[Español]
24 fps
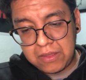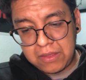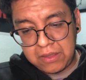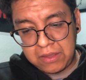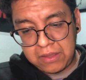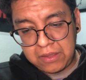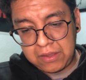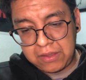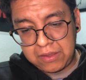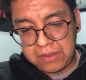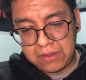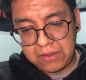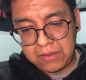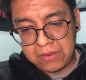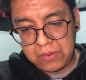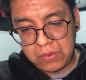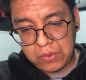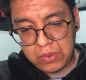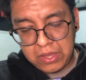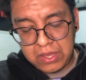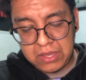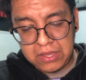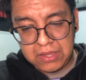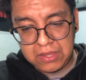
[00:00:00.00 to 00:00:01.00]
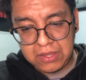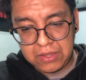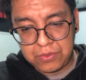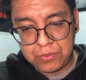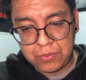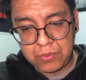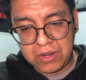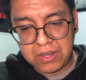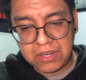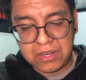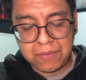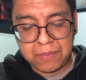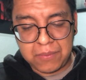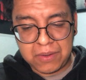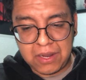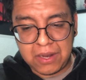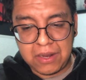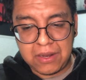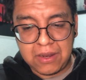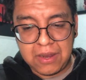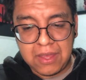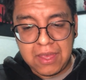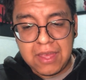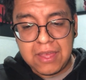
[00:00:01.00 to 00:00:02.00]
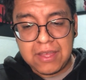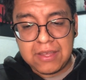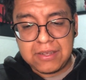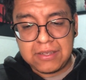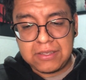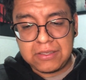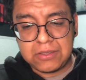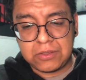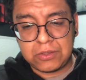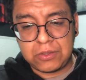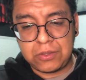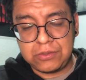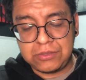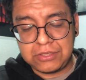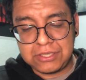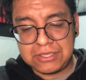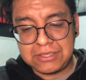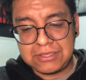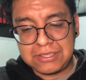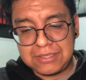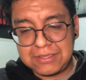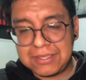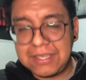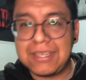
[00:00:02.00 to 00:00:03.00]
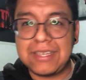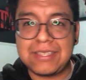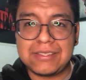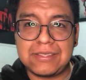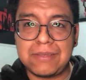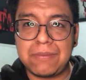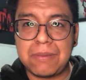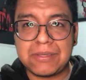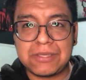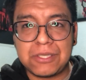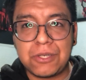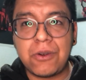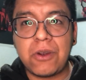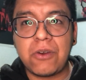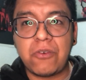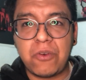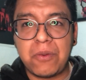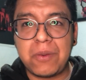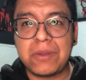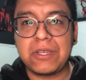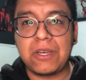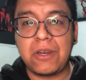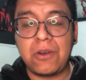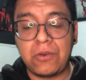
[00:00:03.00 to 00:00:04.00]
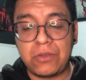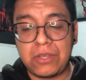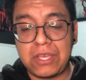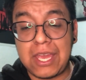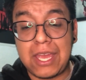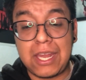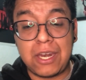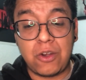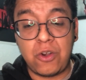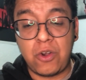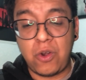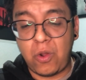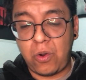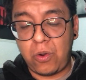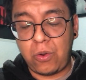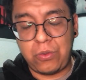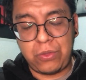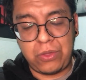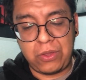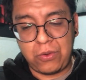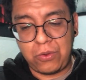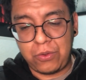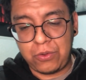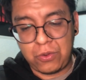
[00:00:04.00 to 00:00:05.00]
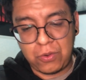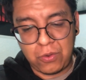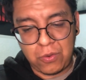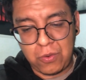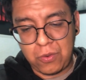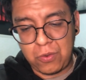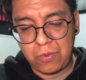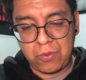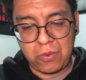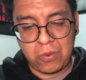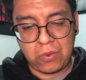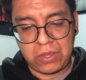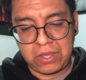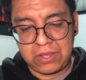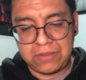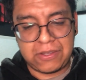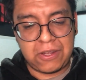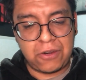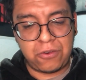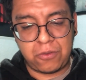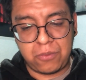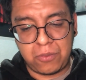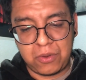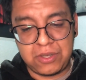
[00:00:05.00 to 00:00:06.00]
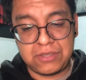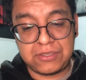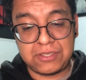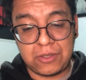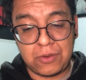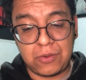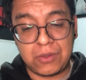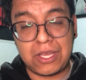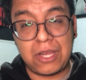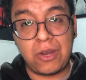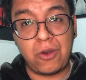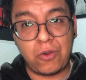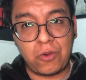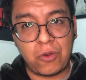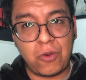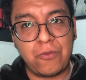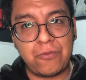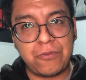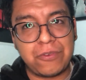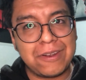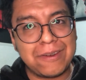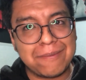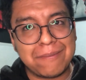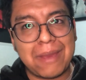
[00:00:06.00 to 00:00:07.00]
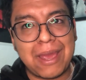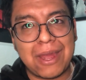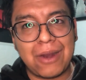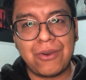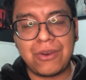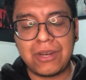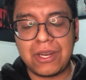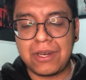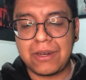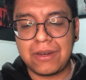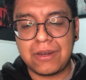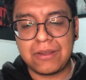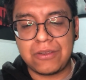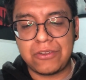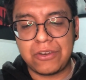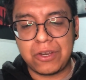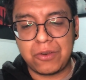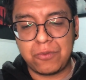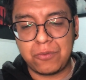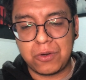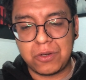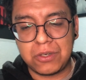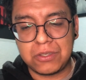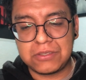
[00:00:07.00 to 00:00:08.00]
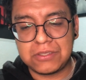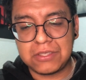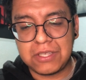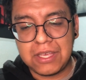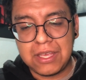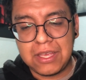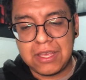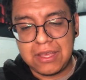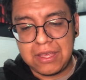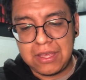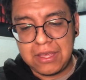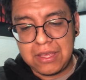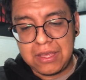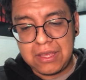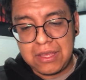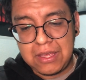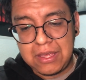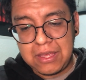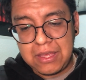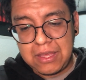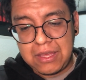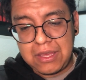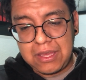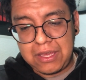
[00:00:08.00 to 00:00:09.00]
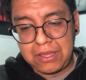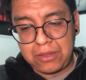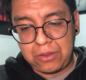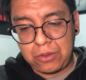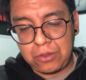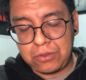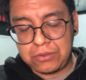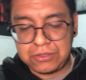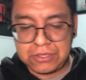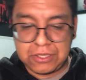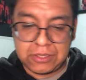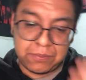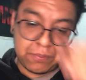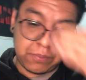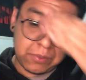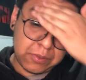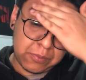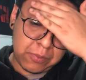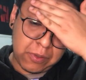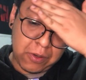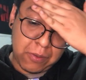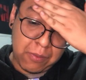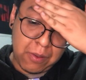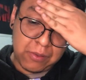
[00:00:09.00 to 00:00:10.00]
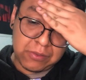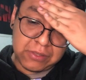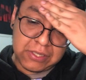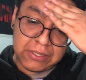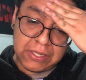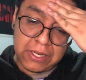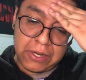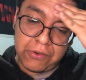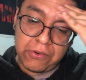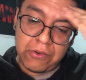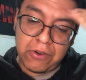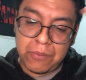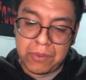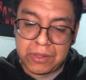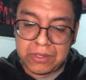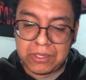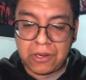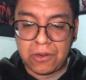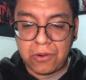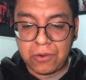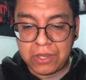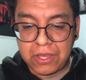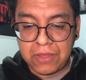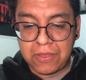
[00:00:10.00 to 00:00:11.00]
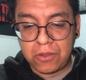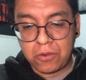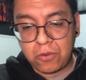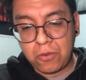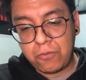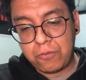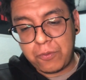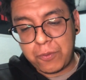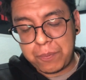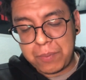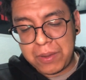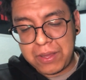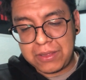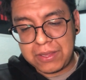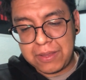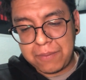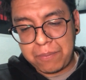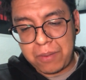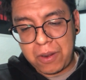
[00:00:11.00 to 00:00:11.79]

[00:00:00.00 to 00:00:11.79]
Eh, ok, es una criminal. Entonces dicen que sí va a ser una nueva trilogía. No lo digo yo o que sean rumores, sino que lo confirmaron en DreamWorks. Entonces, pues bueno, vamos a tener una nueva trilogía de Kung Fu Panda.